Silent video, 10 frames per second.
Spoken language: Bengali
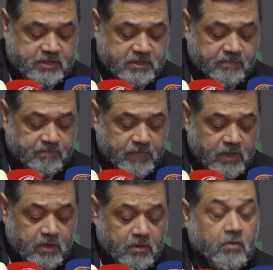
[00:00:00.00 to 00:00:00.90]
দেড়
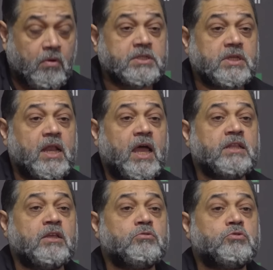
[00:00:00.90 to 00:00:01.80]
হাজার ফিলিস্তিনিদেরও
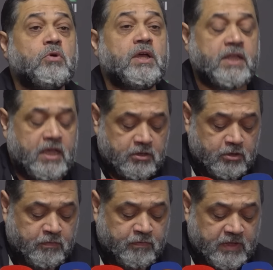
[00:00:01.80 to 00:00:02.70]
মুক্তি দিতে হবে
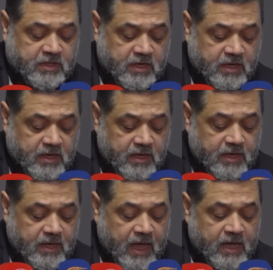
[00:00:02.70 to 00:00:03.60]

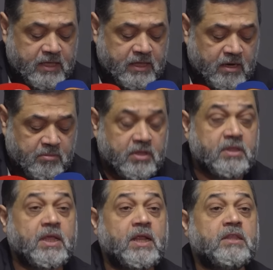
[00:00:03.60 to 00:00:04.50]
ইসরায়েলের একজন সেনা
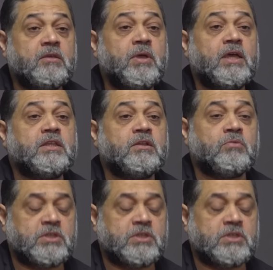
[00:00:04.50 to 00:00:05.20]
কর্মকর্তা সিএনএনকে